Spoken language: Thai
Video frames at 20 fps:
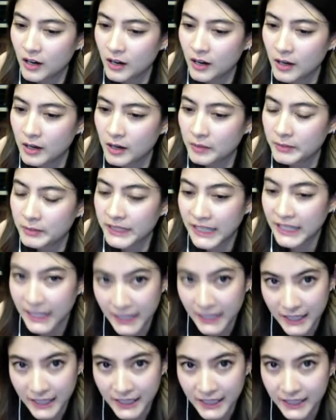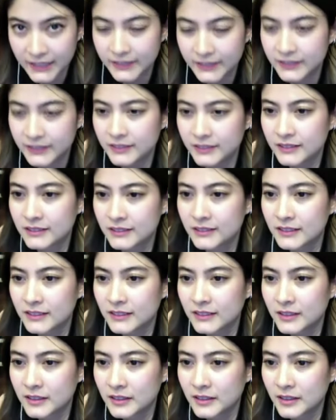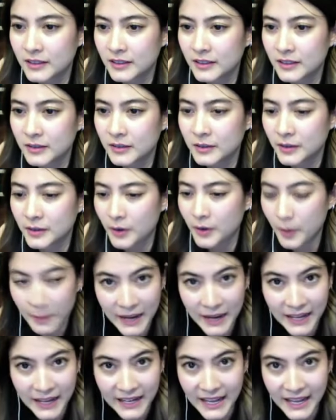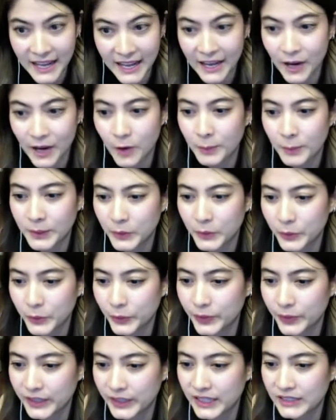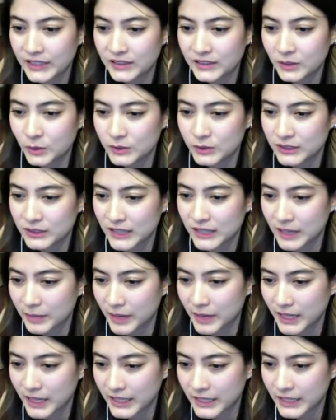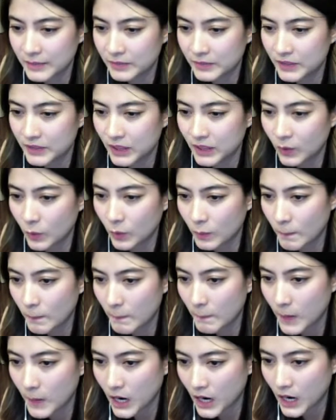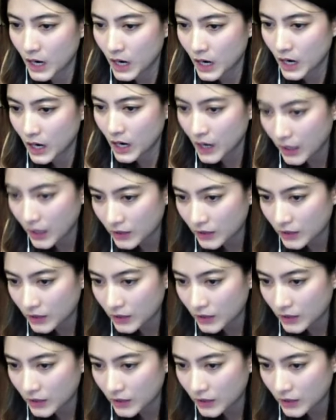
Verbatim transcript: มิลานก็มาแล้วไปดูด้วยนะสนุกสนานมากคิมตลกมาก